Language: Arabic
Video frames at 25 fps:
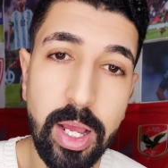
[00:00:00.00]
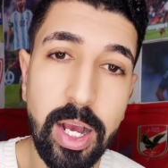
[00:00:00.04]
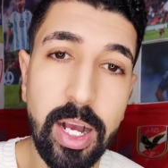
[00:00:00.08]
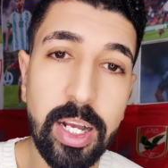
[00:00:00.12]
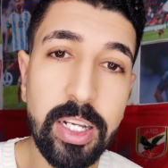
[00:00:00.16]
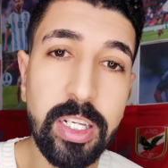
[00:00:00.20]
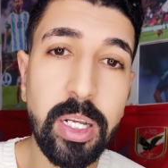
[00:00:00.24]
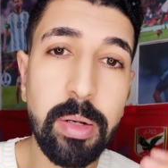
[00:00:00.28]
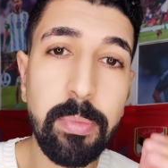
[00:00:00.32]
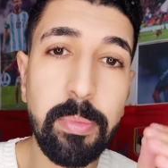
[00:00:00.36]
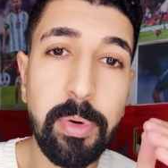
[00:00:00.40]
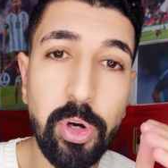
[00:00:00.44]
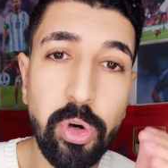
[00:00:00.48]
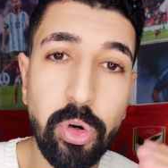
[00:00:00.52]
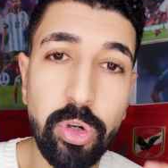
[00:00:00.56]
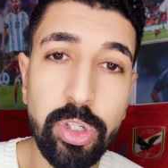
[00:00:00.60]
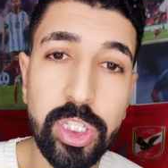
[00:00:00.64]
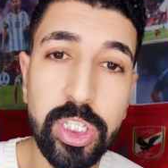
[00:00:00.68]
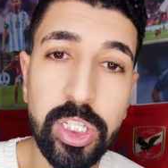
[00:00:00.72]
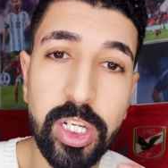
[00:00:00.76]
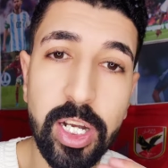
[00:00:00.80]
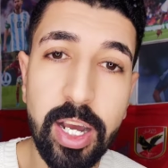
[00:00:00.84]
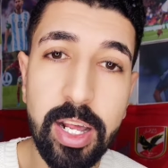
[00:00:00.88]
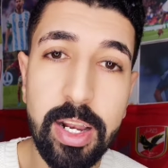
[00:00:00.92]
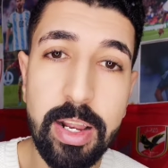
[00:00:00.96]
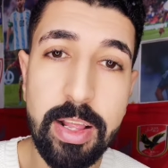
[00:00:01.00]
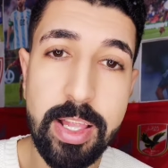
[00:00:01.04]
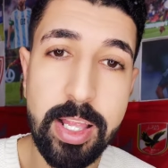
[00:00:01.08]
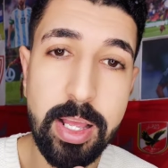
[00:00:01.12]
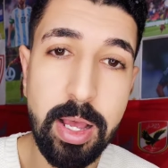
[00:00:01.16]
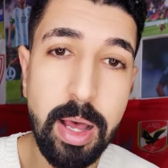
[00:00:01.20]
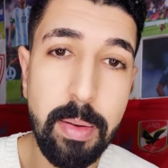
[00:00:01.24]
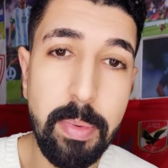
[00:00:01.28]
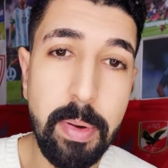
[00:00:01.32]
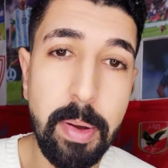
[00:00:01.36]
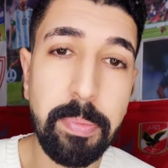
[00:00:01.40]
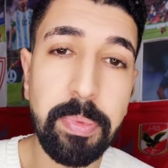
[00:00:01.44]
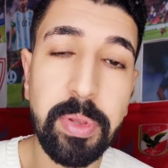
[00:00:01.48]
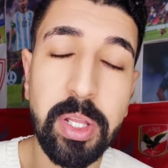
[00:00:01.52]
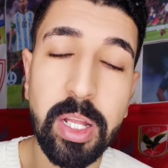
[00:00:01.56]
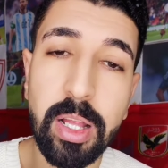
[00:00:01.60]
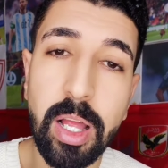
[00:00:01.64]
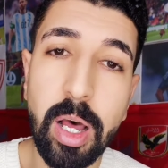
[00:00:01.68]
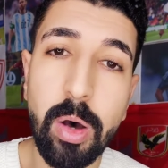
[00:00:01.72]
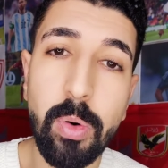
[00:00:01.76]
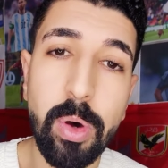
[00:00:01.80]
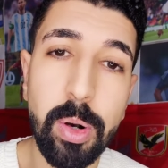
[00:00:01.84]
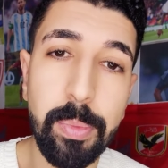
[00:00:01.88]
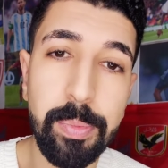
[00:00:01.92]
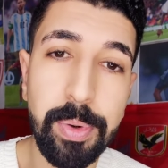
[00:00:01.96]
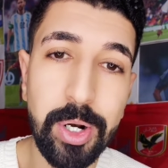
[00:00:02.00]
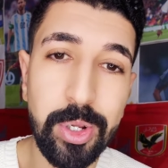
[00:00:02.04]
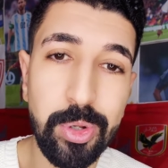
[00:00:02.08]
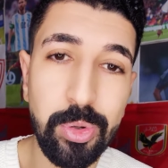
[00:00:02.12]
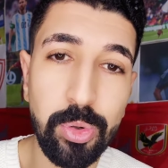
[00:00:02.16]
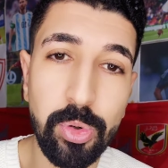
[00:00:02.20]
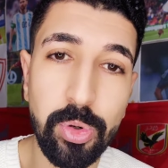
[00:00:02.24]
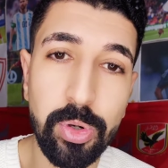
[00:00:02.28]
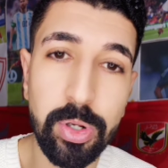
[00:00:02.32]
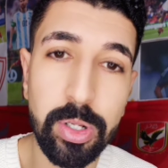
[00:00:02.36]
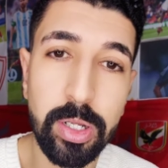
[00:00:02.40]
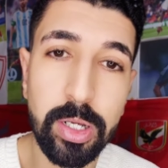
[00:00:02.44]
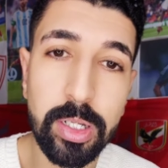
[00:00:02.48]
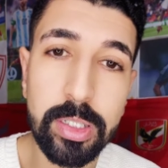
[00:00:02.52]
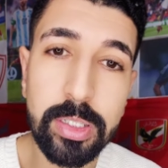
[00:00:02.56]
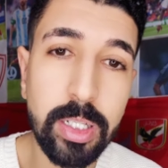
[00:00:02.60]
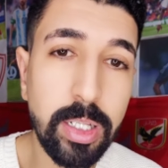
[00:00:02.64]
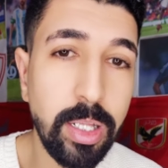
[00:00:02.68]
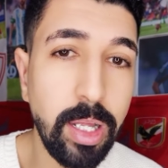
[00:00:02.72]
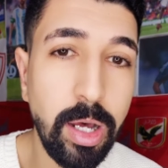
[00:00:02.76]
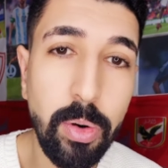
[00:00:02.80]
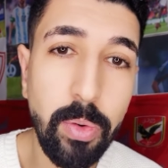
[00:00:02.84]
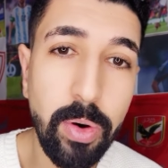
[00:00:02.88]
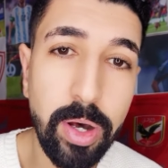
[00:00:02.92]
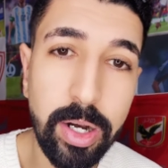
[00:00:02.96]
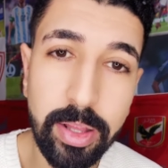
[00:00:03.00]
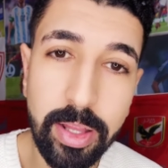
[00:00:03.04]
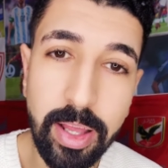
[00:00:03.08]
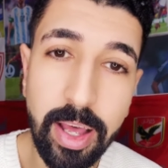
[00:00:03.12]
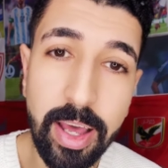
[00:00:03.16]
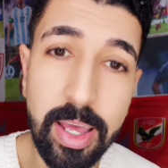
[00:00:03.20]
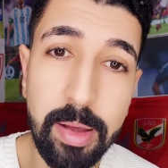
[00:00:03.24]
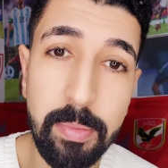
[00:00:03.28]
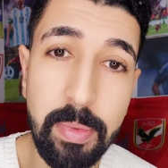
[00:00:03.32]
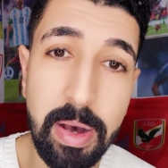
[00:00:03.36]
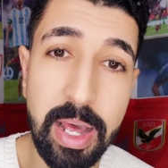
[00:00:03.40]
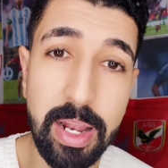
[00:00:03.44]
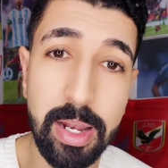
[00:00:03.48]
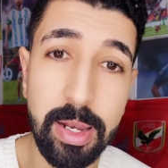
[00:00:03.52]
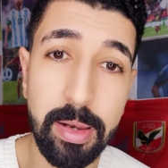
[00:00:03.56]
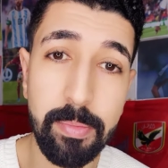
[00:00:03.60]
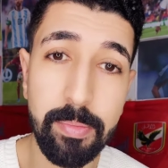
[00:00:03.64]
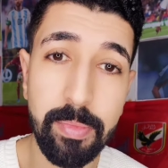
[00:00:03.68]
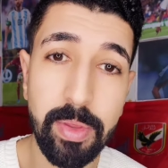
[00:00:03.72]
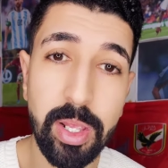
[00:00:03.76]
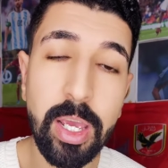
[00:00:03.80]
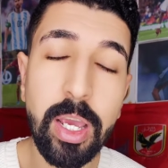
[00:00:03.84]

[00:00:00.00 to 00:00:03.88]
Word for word: عشان ما اكونش انا سبب تدهور برشلونه انت دهورتها يا معلم